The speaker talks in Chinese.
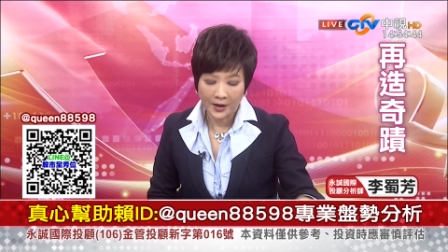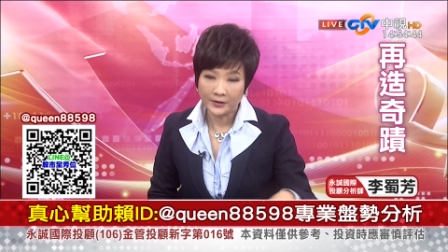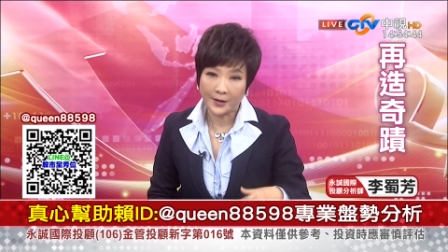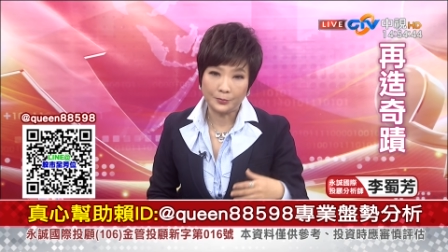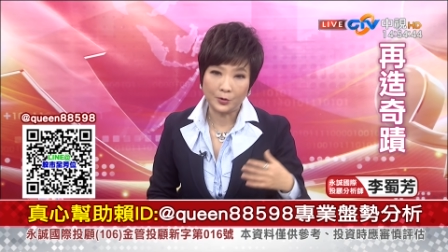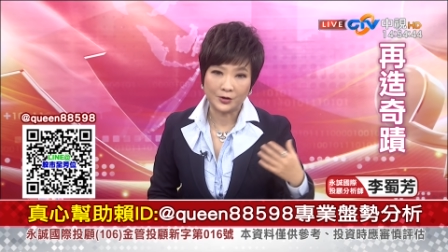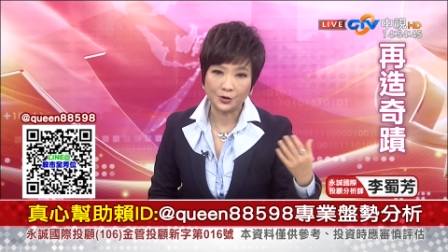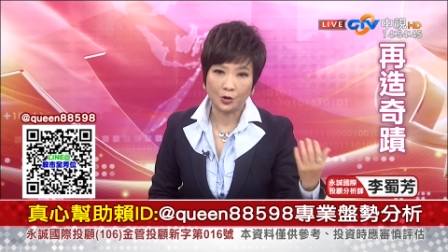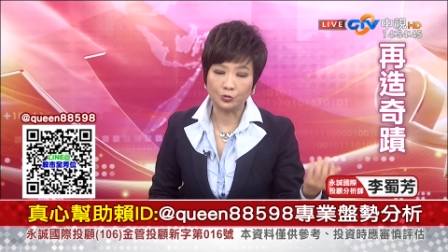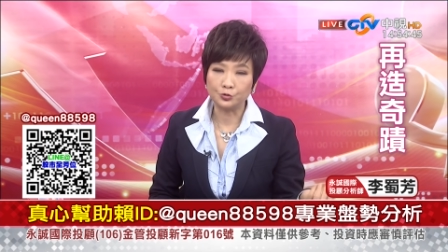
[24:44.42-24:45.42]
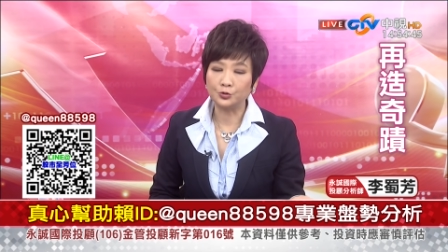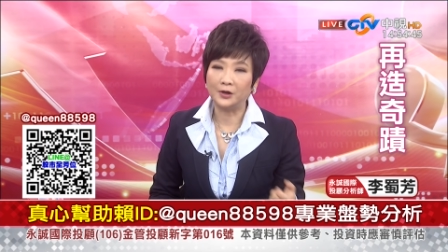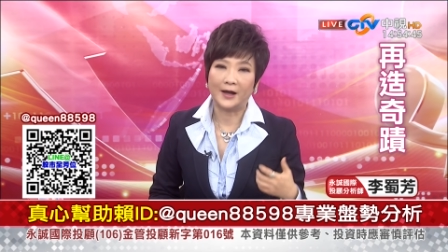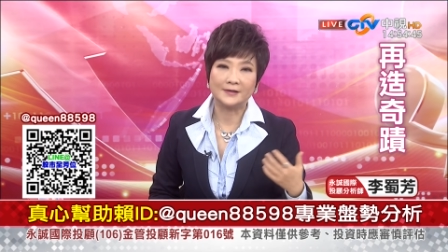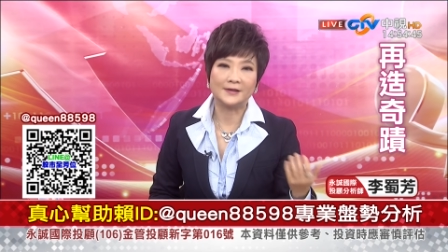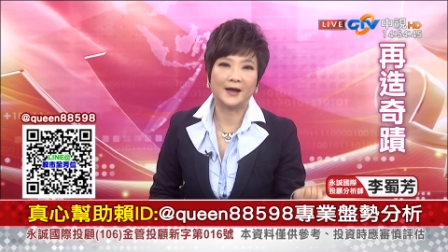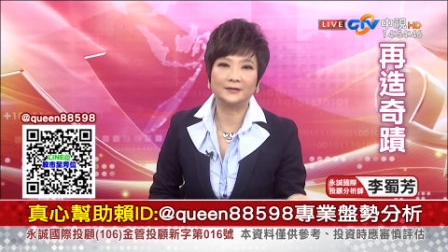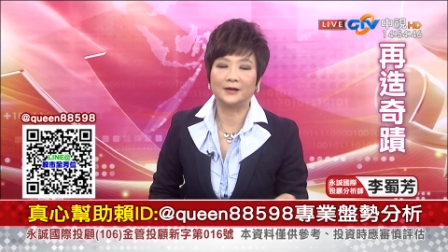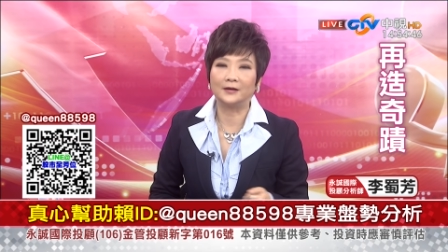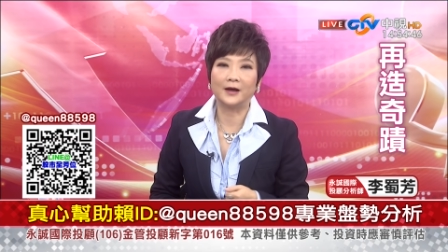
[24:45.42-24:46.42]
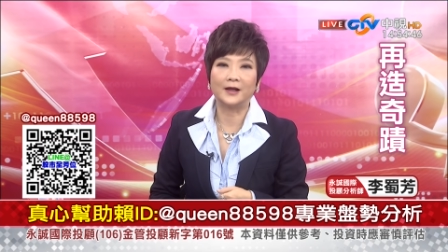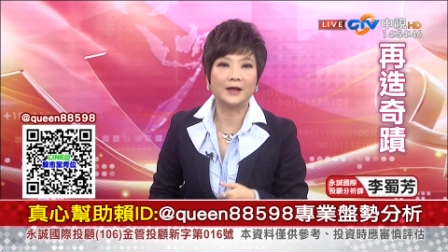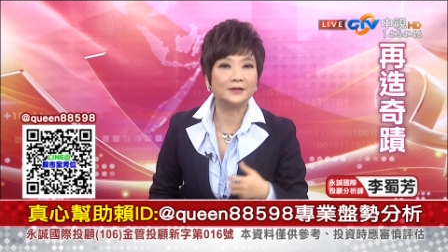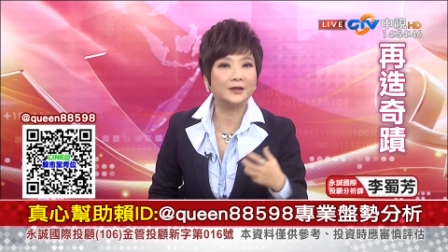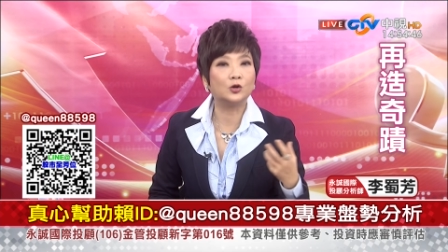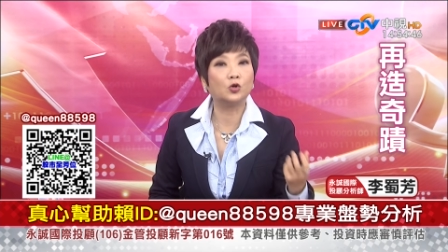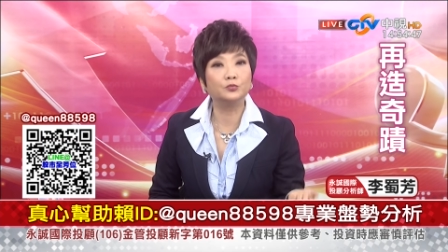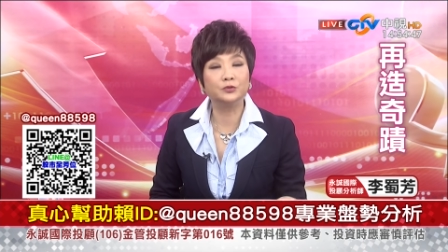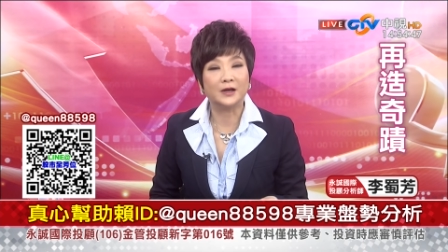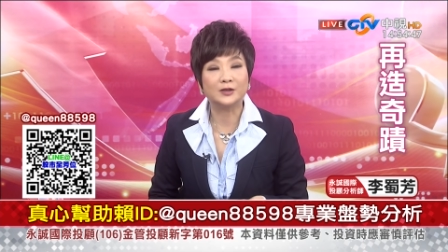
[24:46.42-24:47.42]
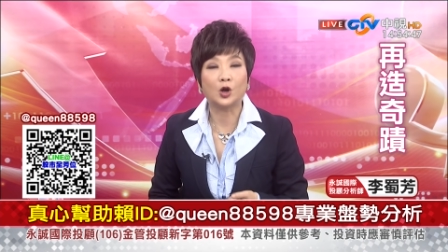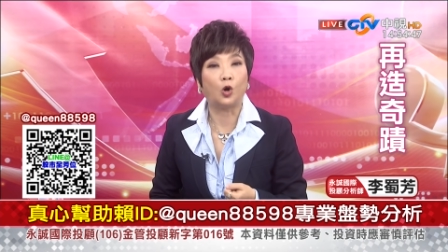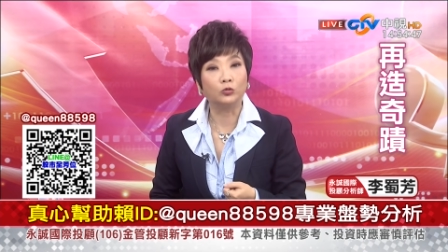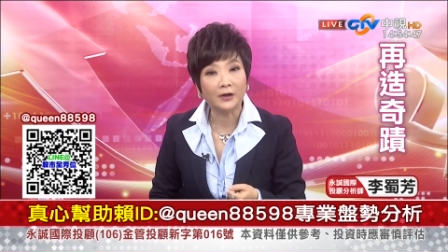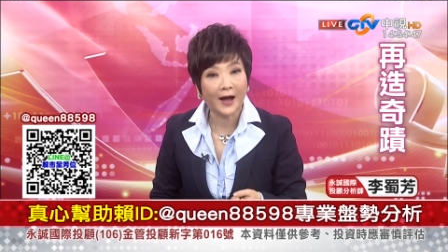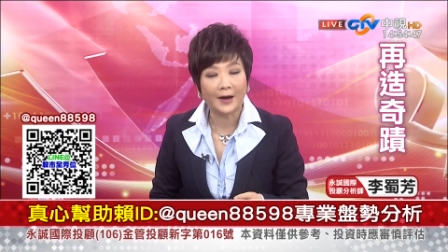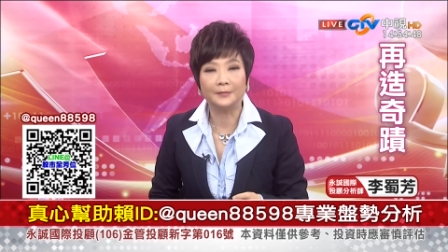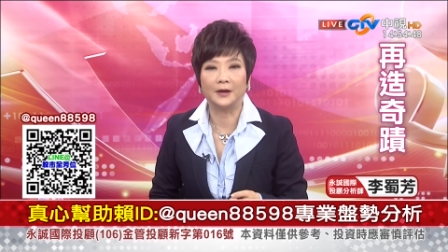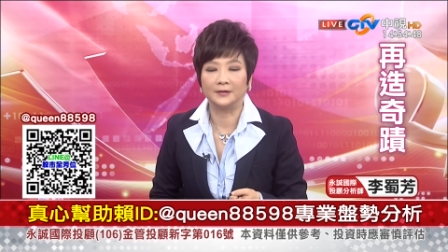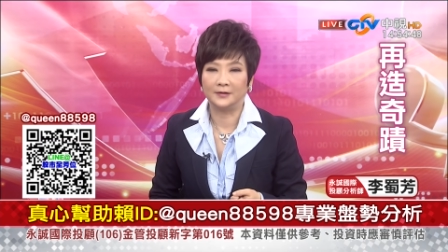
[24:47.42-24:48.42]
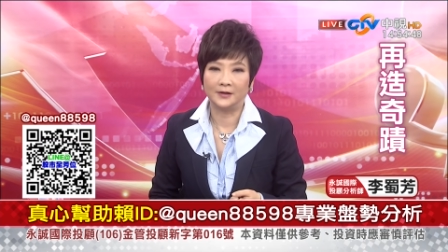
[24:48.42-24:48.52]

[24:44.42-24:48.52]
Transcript: 那不管是宏硕啦、嘉登啦，啊，今天公布的是宏康嘛。